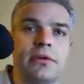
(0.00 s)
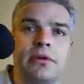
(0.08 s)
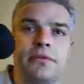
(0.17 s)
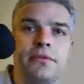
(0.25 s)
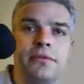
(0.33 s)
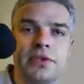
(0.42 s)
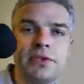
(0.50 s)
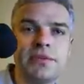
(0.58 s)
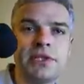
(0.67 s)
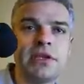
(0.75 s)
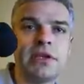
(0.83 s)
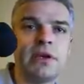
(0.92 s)

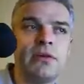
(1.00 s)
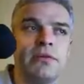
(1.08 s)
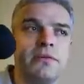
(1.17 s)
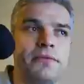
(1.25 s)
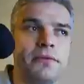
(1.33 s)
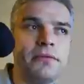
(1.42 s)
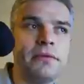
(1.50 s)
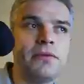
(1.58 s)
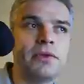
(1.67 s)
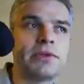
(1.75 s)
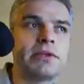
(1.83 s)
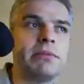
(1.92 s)
75 auf
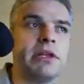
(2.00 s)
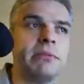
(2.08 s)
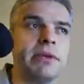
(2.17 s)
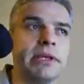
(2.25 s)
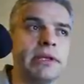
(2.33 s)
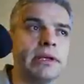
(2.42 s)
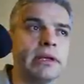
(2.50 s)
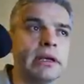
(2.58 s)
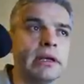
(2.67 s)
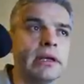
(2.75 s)
55 mm